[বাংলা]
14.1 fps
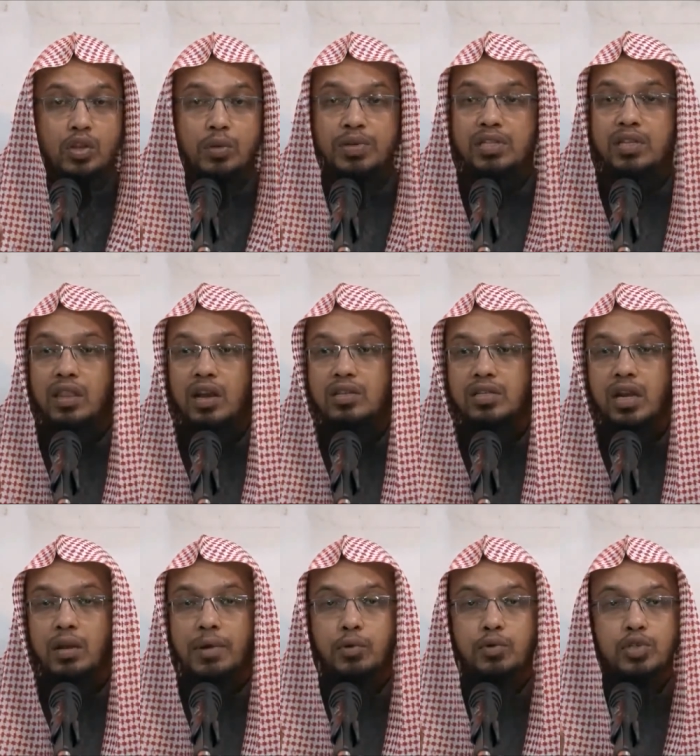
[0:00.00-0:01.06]
নবী সাল্লাহ
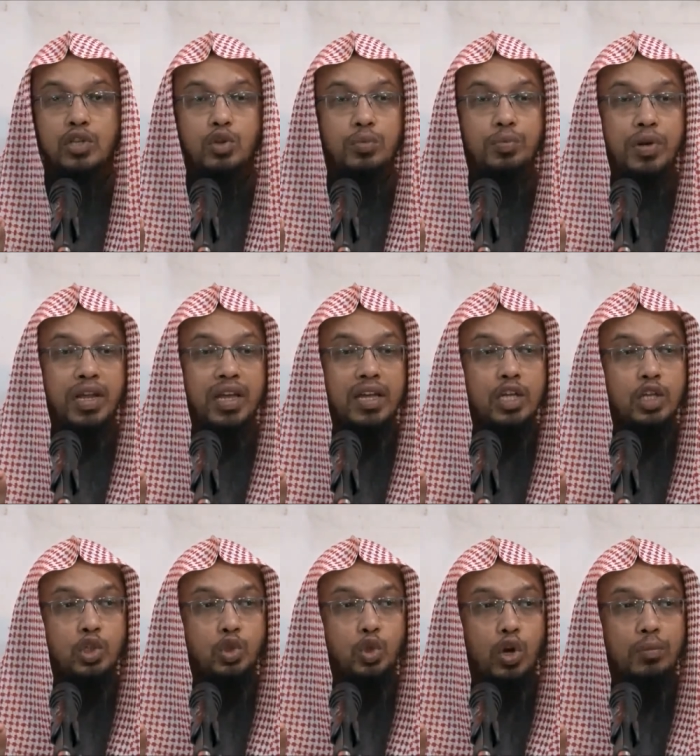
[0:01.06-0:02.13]
সাল্লামের অস্তিত্বের উপরে
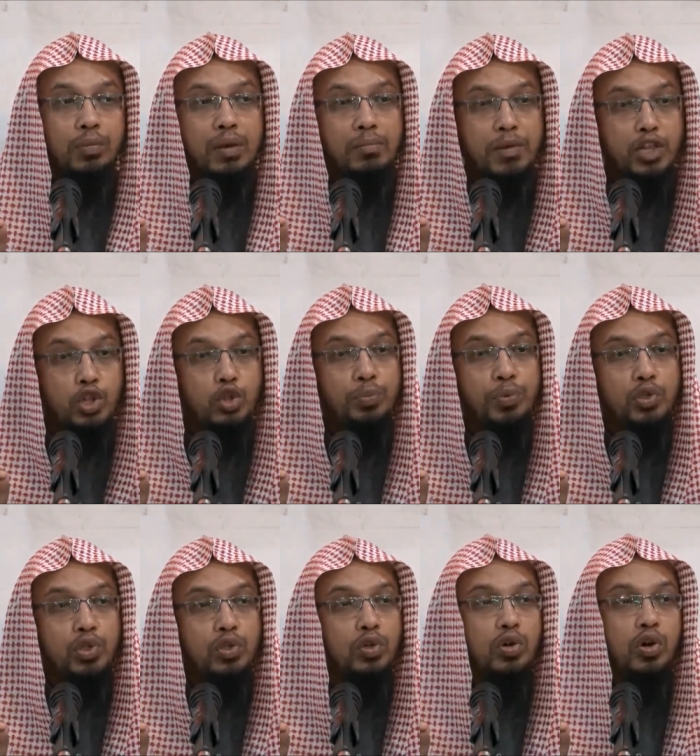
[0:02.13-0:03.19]
চলবেন মৃত্যু
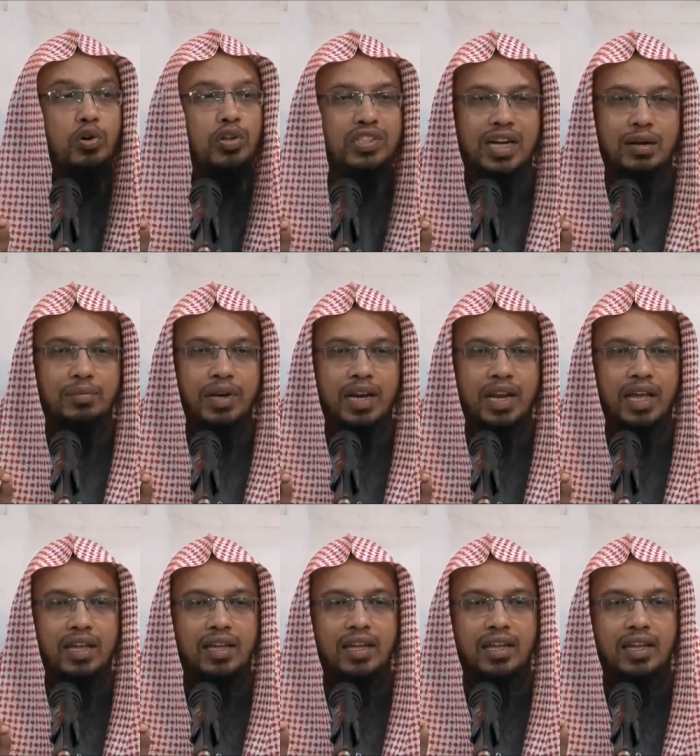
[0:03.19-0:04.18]
পর্যন্ত কখনো ছাড়বেন না